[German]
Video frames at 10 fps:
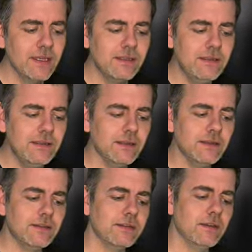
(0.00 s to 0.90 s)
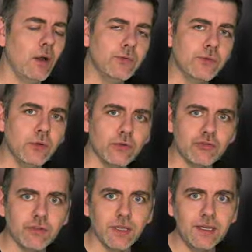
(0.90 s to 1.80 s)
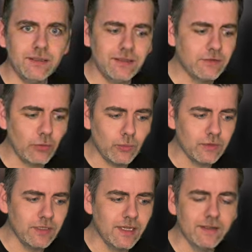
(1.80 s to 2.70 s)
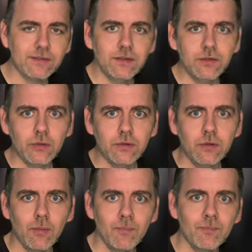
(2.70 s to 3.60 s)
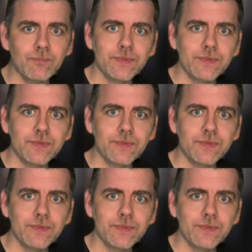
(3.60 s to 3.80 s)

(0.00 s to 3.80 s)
die ist äh, ausgelutscht, ja, die ist tot, die kannst du in die Tonne kloppen.